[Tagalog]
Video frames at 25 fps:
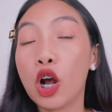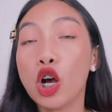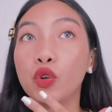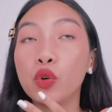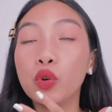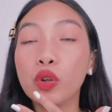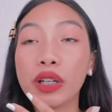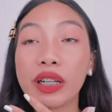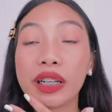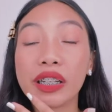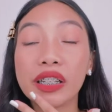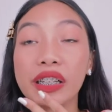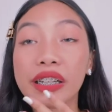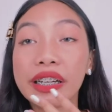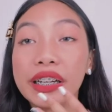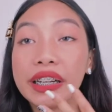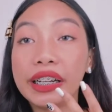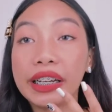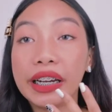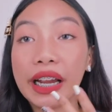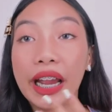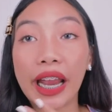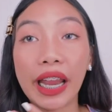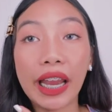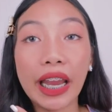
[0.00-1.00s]
Yung
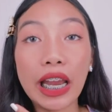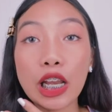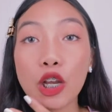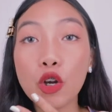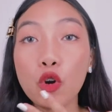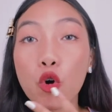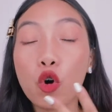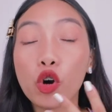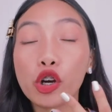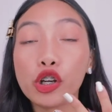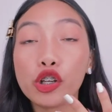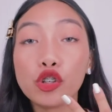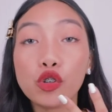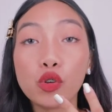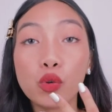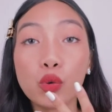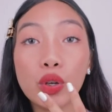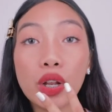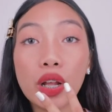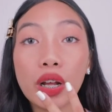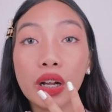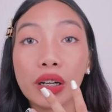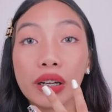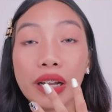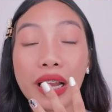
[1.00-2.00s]
nag-grind or
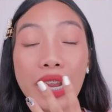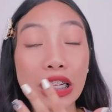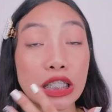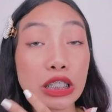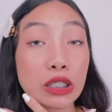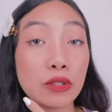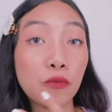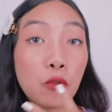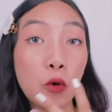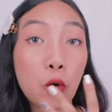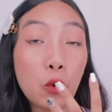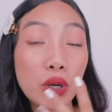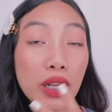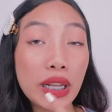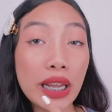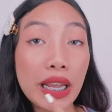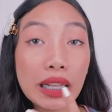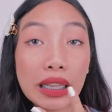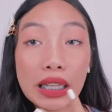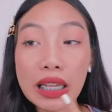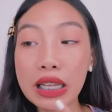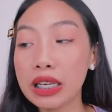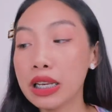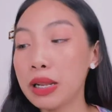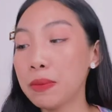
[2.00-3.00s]
yung
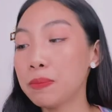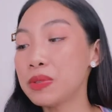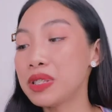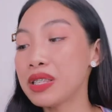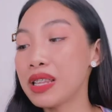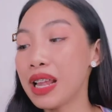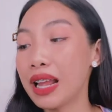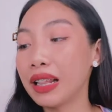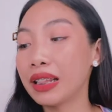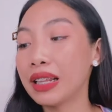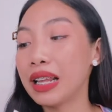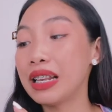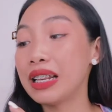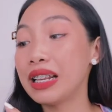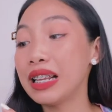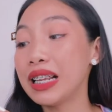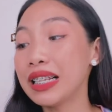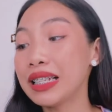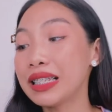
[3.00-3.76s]
nag-exfoliate ng lips natin